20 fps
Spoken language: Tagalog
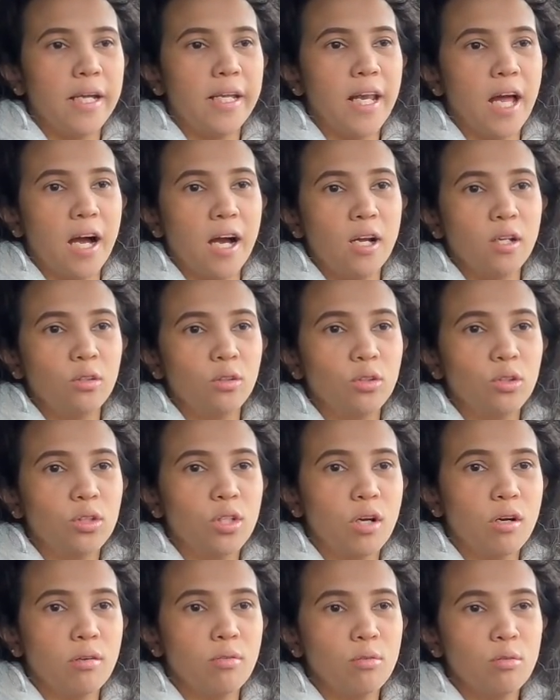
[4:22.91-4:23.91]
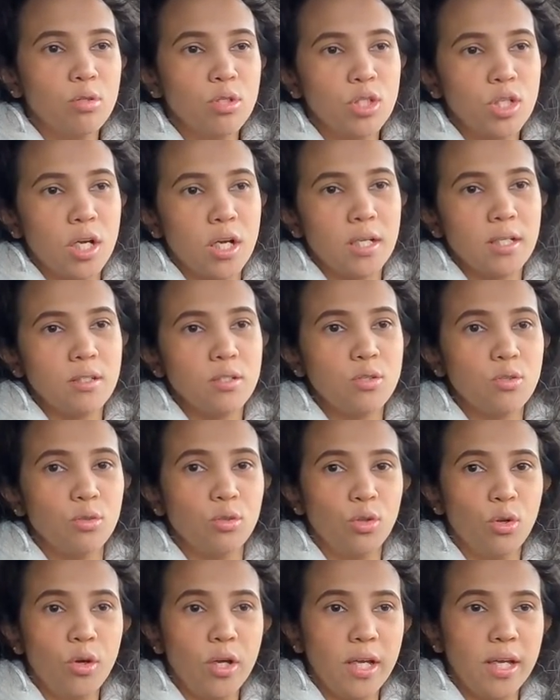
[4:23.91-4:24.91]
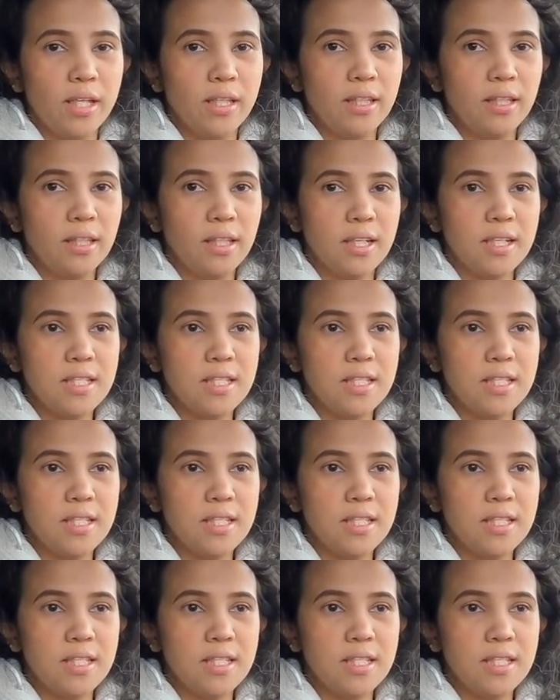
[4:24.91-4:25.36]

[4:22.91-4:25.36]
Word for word: kailangan daw siyang sunduin